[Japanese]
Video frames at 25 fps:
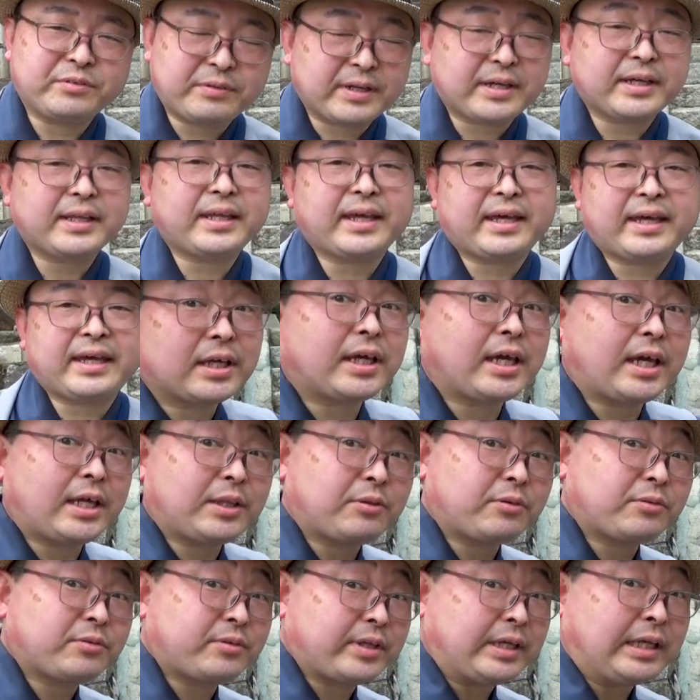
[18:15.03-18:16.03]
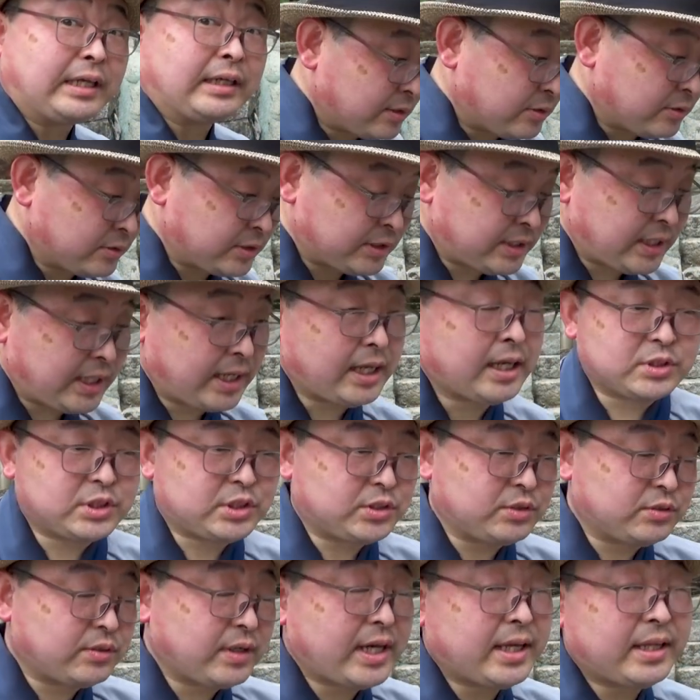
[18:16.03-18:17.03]
うわけで、慶徳院、そして
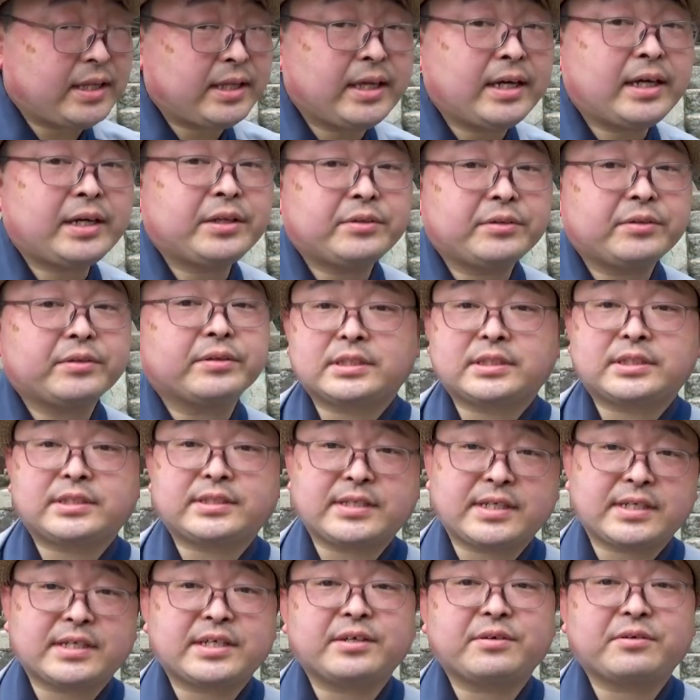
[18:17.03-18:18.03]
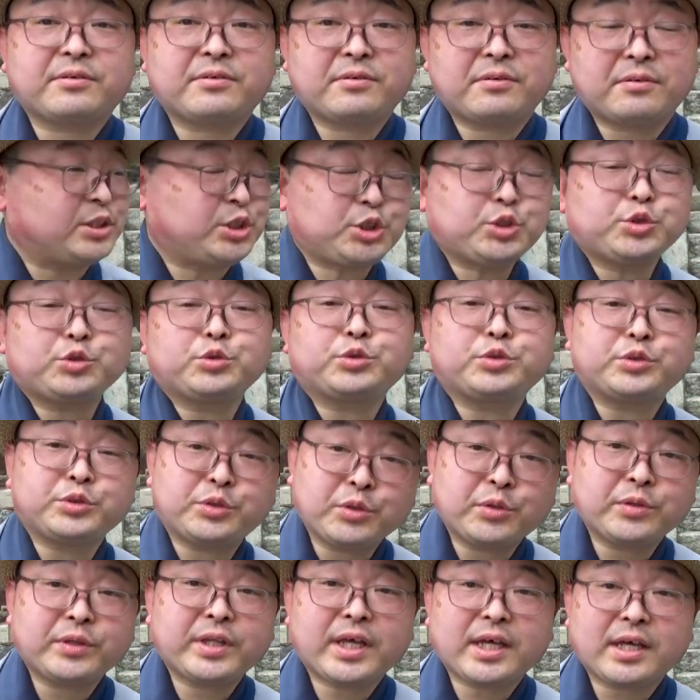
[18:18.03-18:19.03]
周辺にある史跡を純不
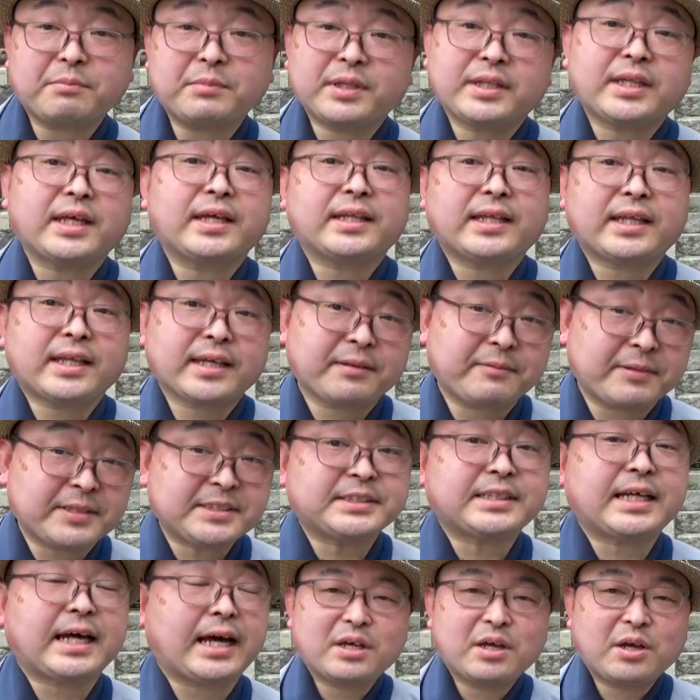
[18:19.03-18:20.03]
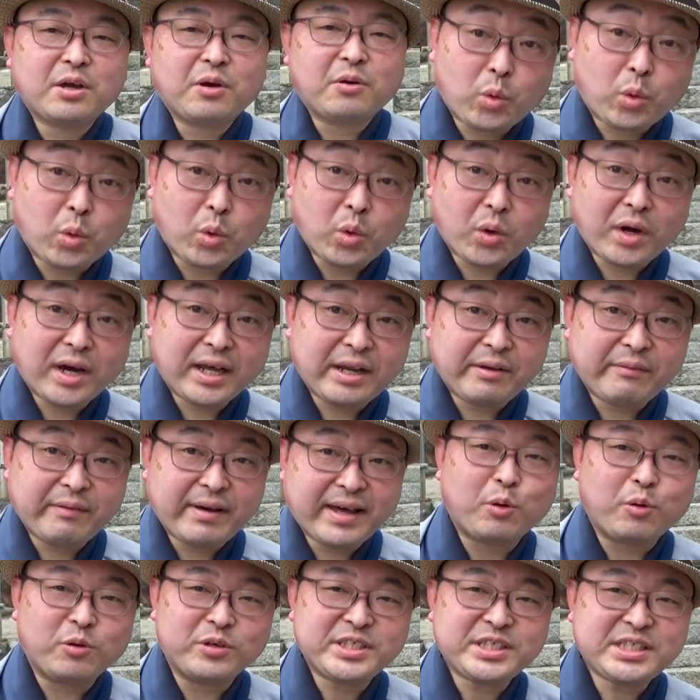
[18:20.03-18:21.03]
動で見ていただきました。ここから
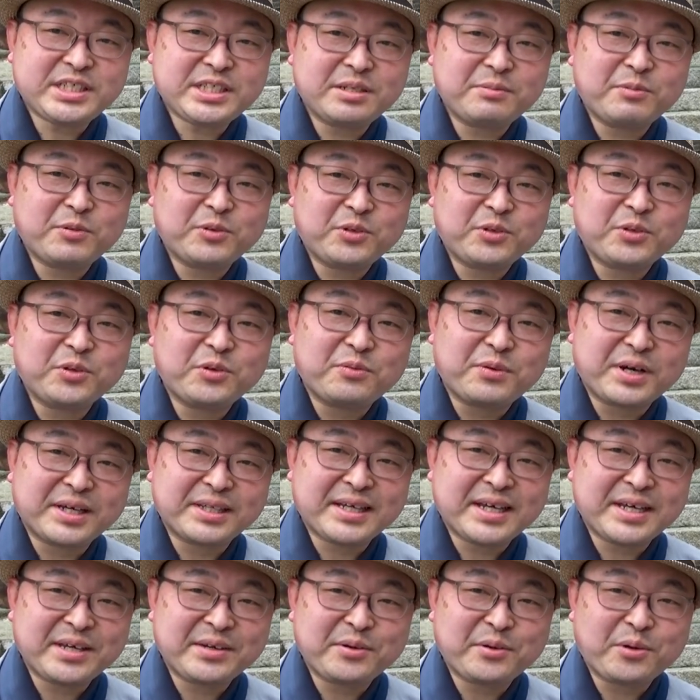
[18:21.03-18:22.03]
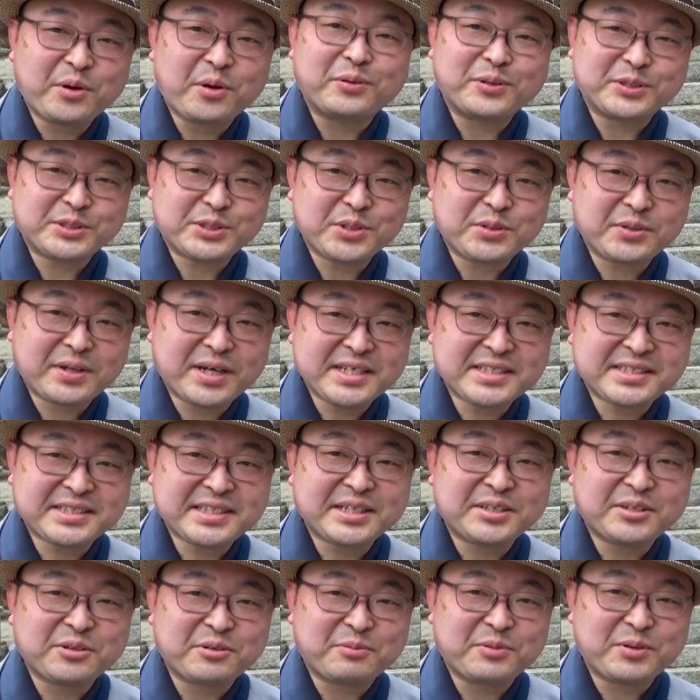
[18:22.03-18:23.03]
は美味しいものの話題をご紹介し
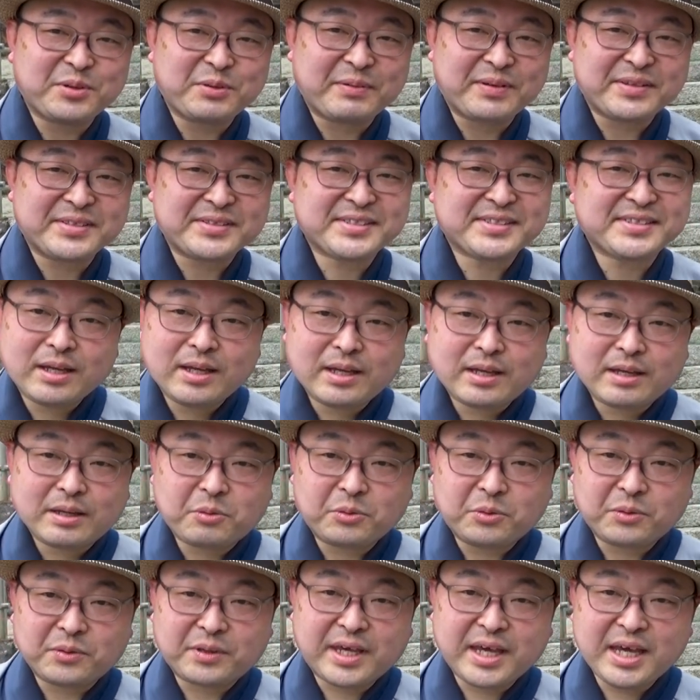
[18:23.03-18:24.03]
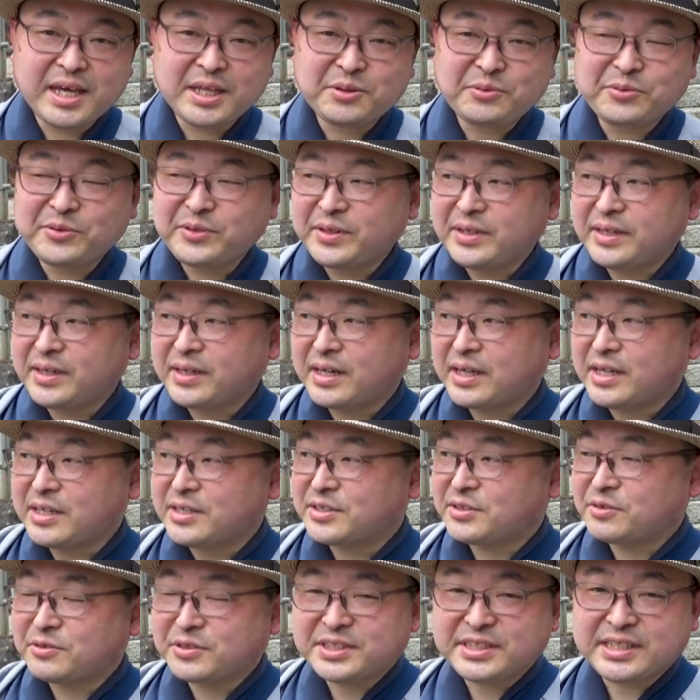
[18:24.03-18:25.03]
たいと思います。この慶徳院か
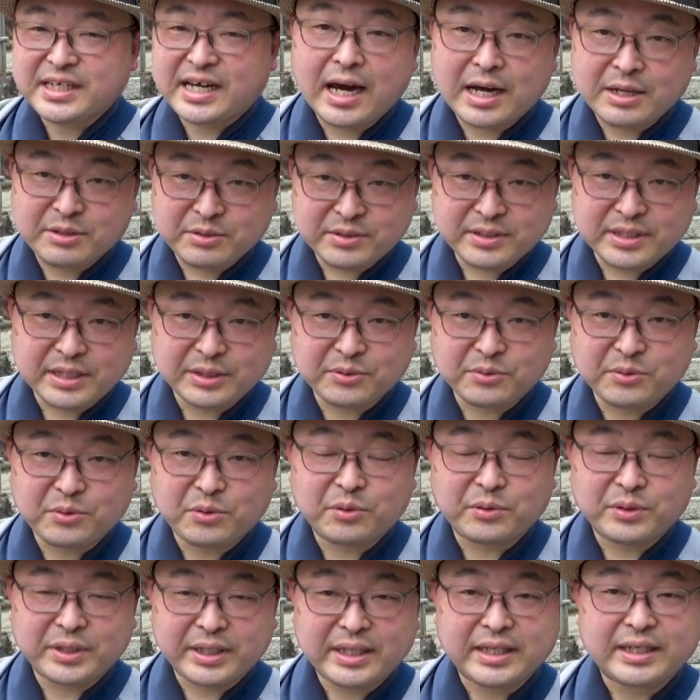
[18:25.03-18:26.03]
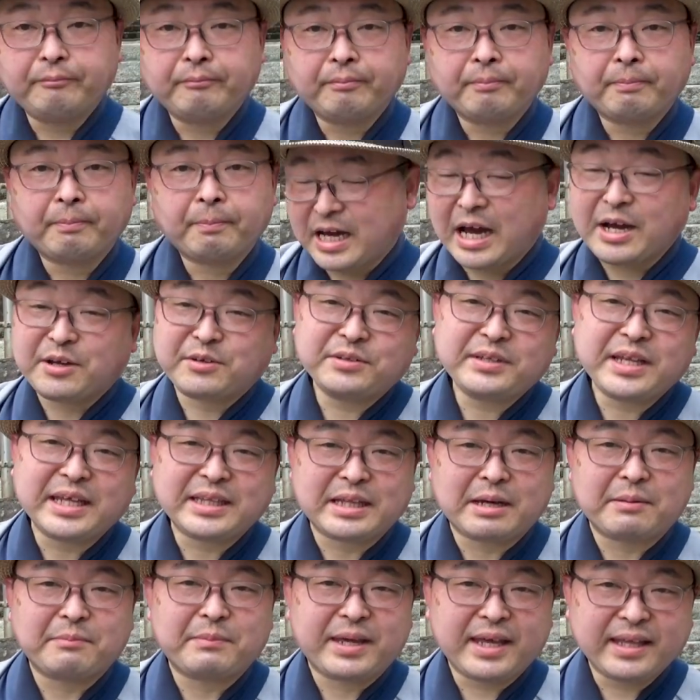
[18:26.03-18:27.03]
ら少し歩いたところに隠れ
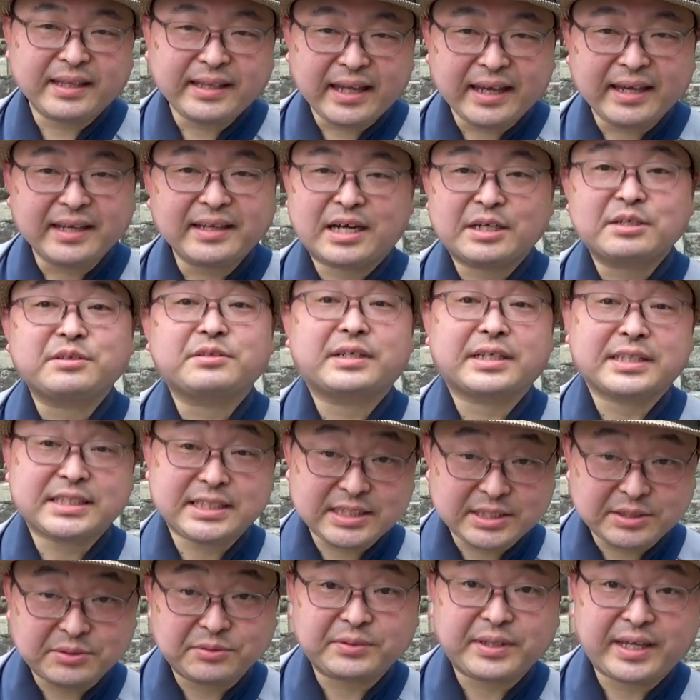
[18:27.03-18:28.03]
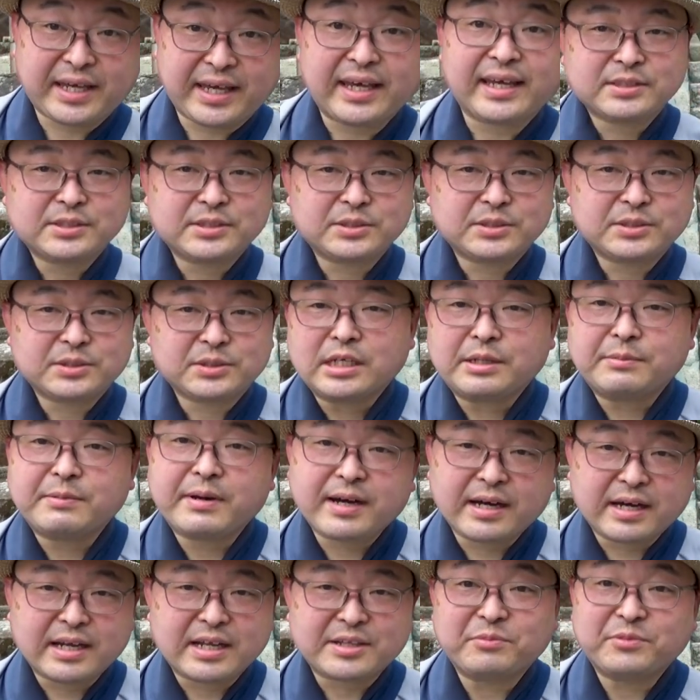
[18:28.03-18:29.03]
た名店あるらしいので、
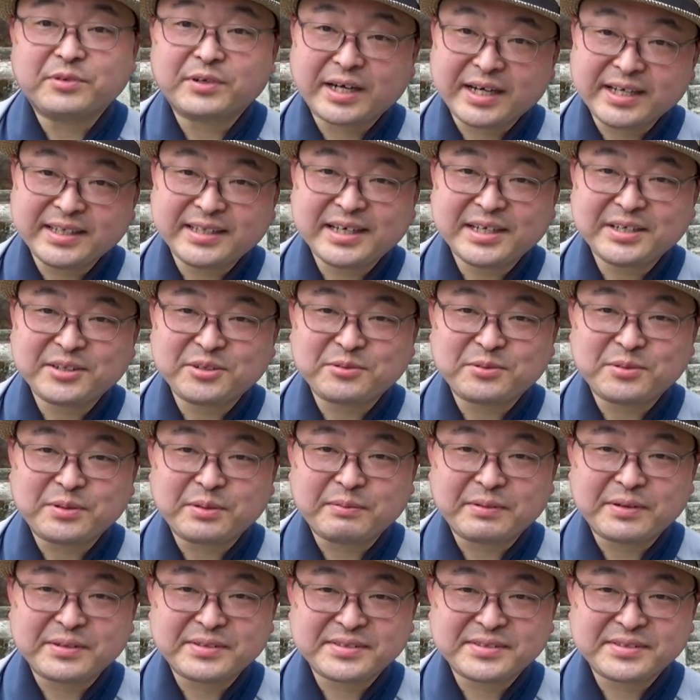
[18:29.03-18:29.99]
今から向かいたいと思いま